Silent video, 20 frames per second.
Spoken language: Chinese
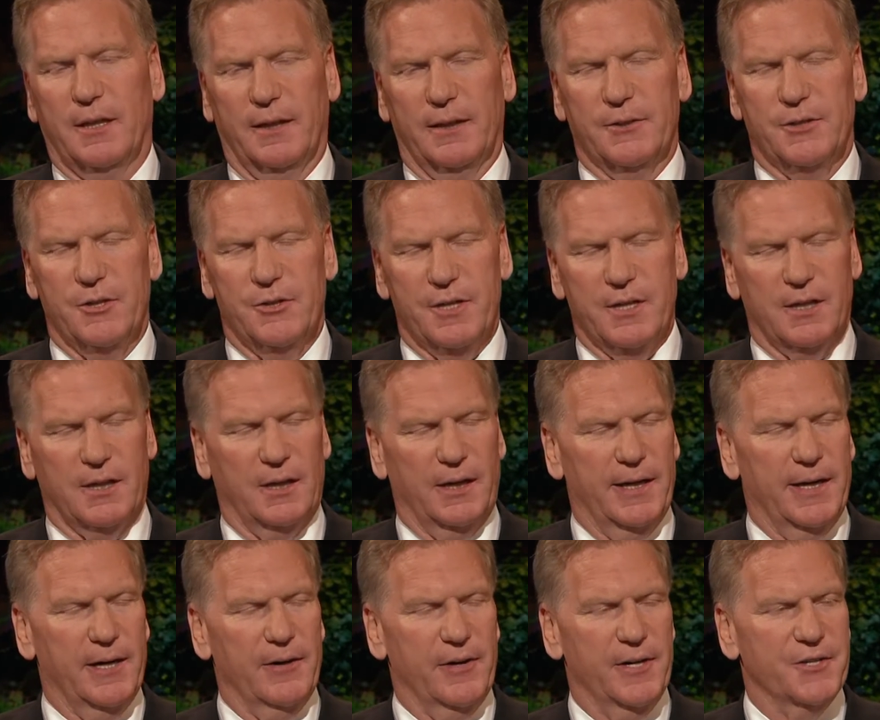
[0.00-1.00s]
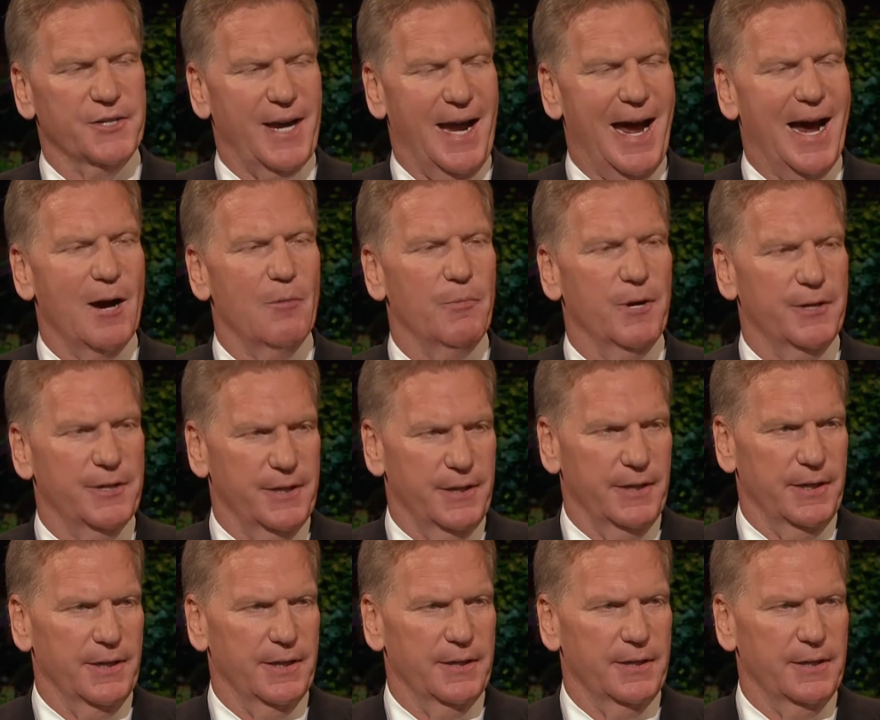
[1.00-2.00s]
我们必须像阿尔玛一样，能
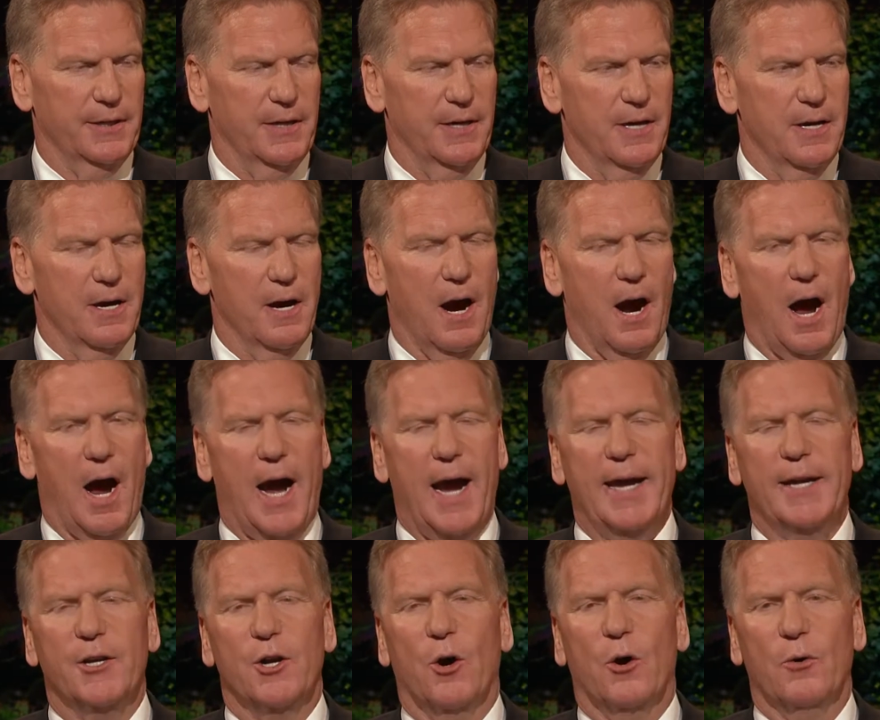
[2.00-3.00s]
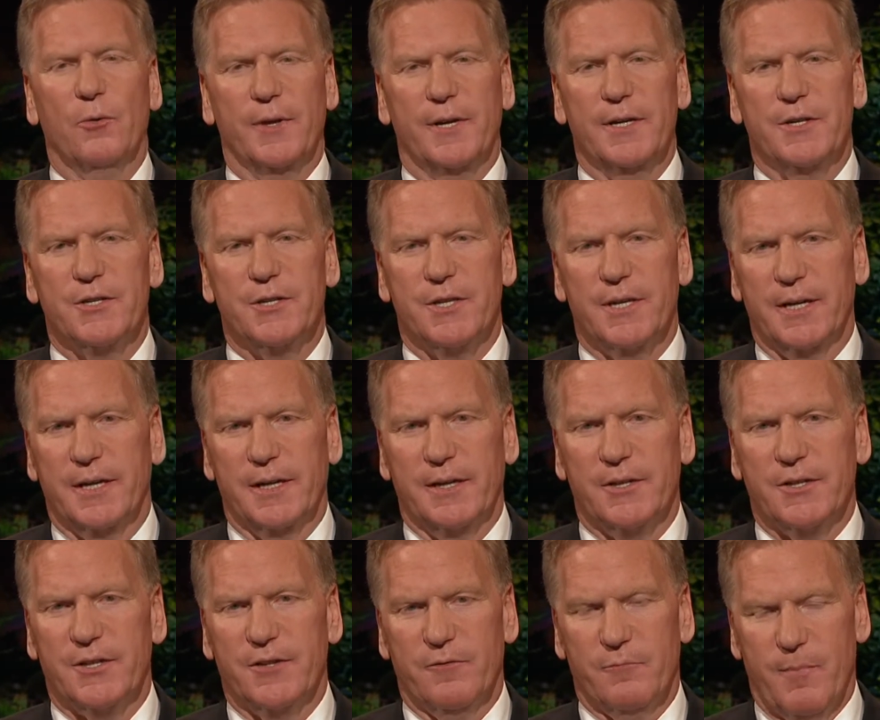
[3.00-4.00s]
够说：“
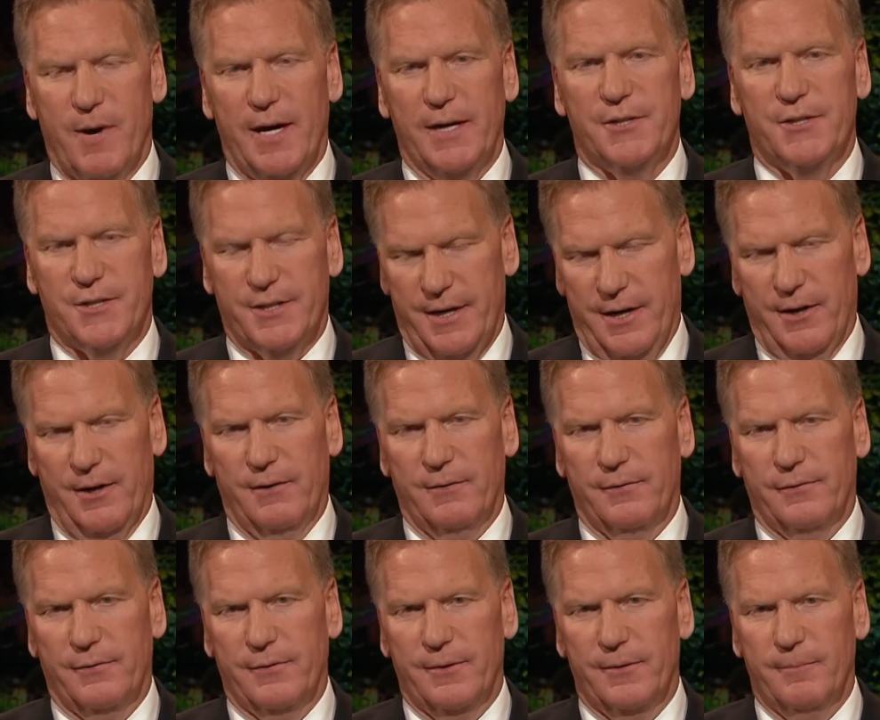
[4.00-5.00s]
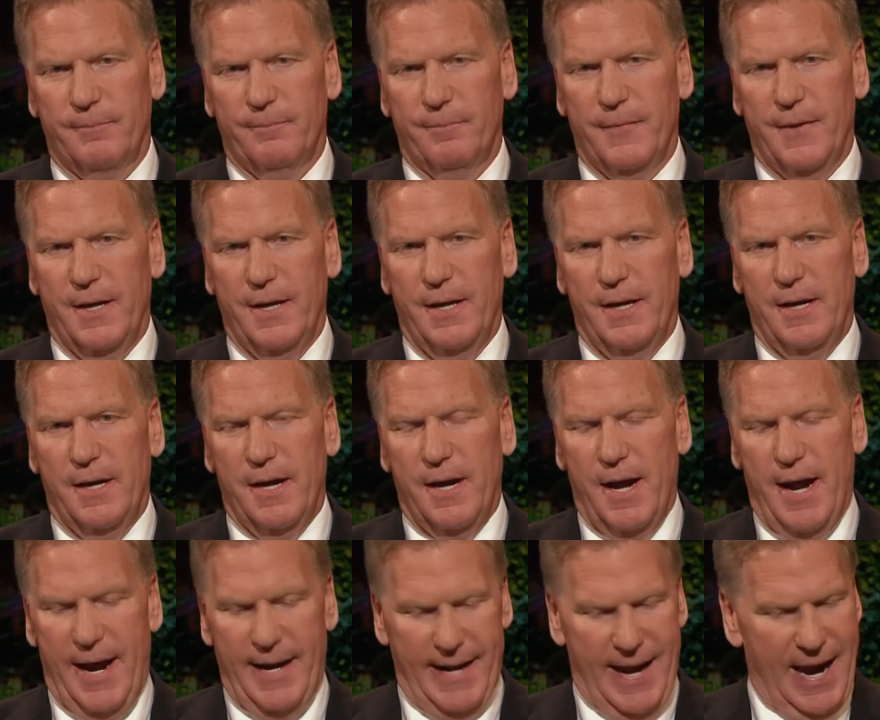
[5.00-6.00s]
我确实知道这些
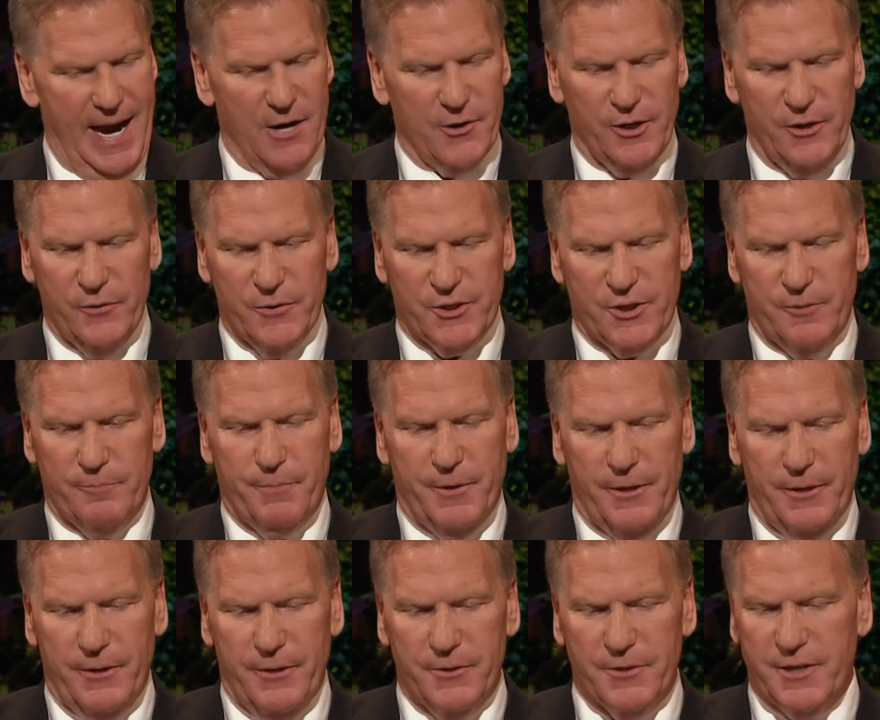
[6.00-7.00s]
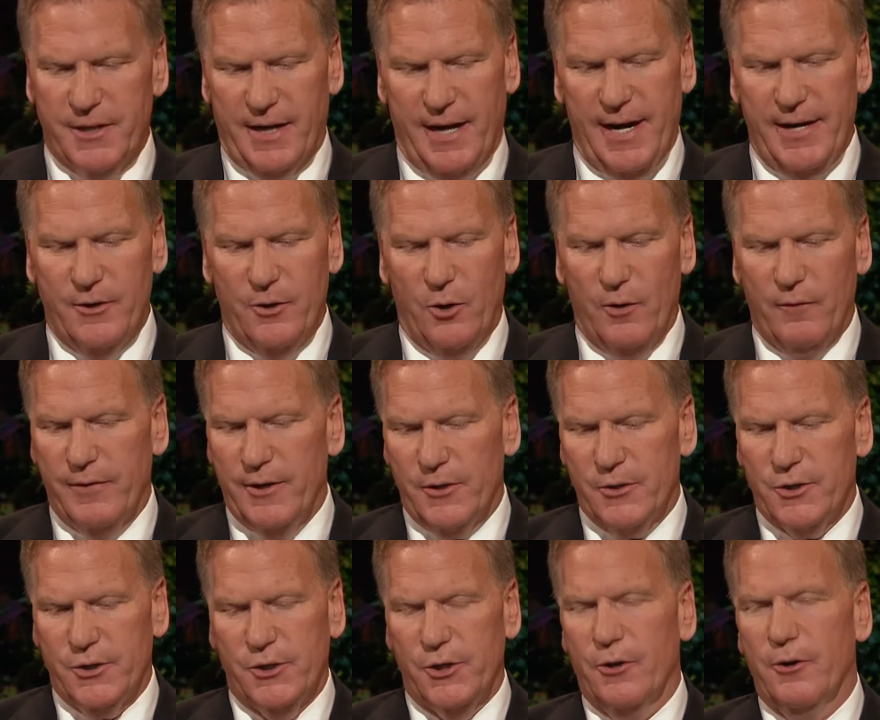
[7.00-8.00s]
事。”阿尔玛继
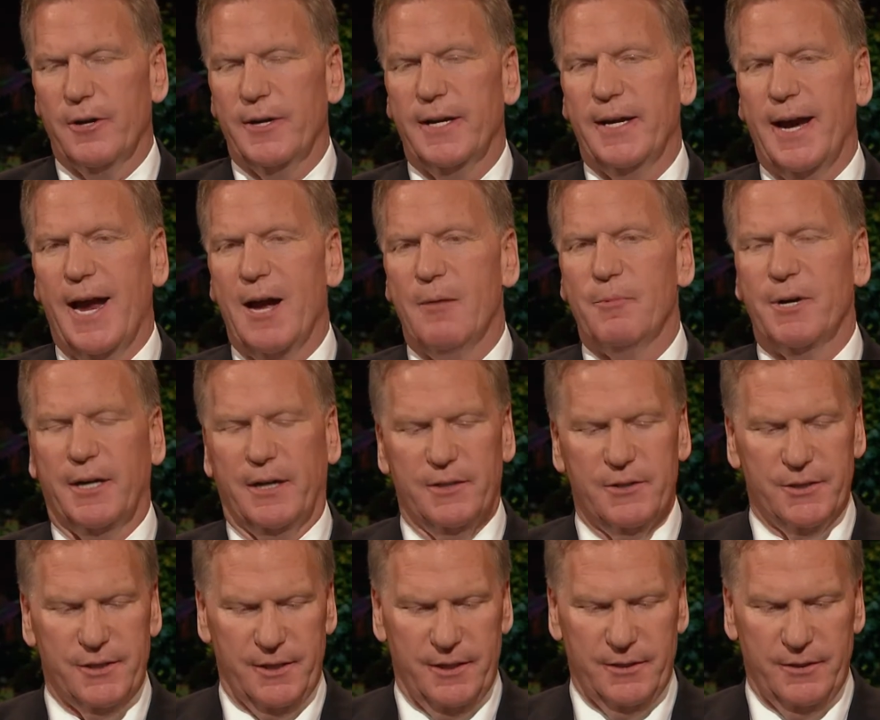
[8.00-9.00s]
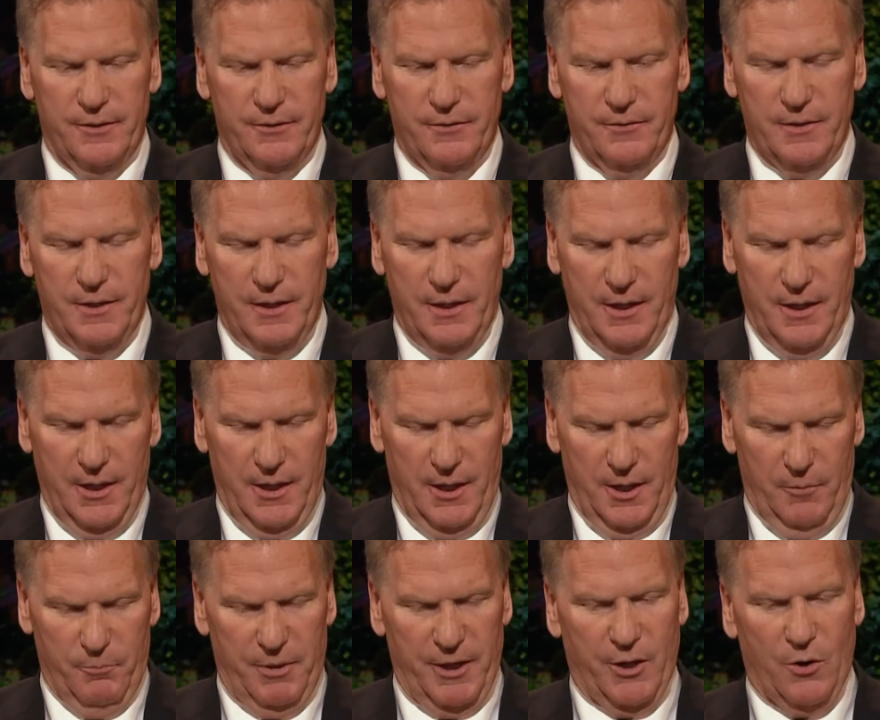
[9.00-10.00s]
续说：“你们认为我怎么
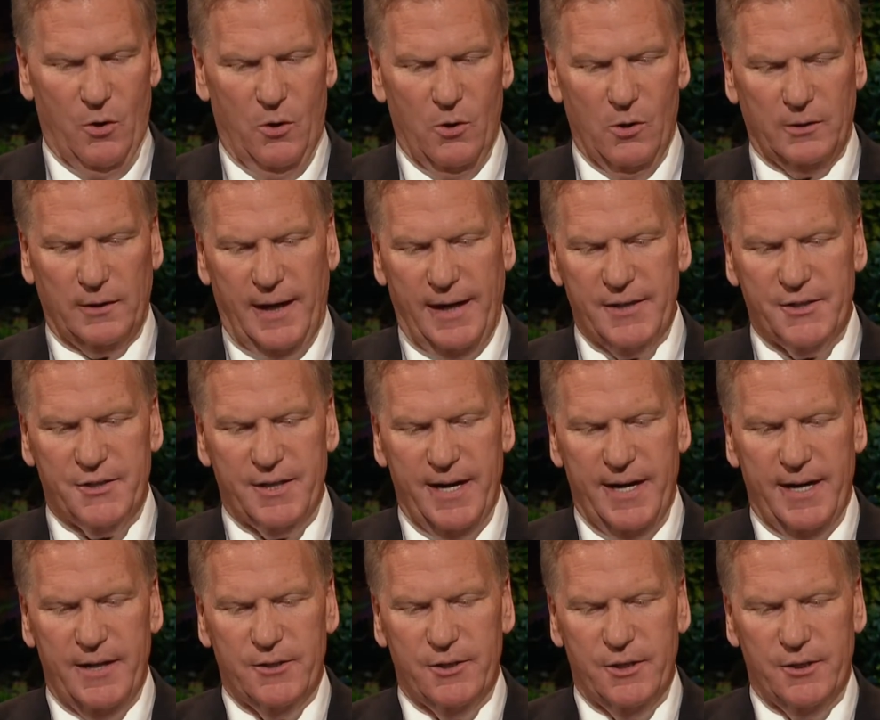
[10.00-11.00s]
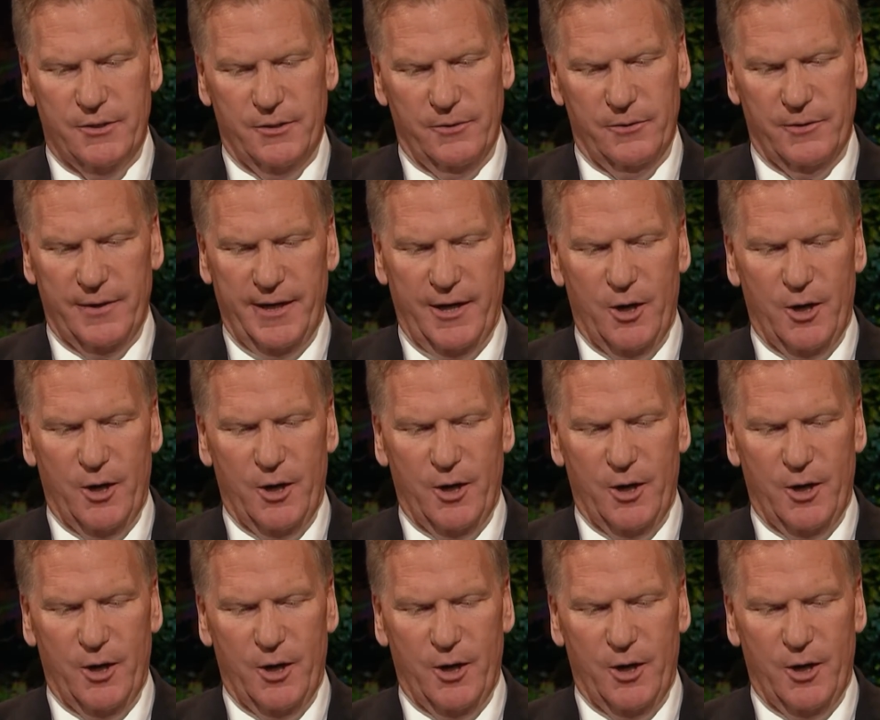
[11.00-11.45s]
会知道这些事是真的呢？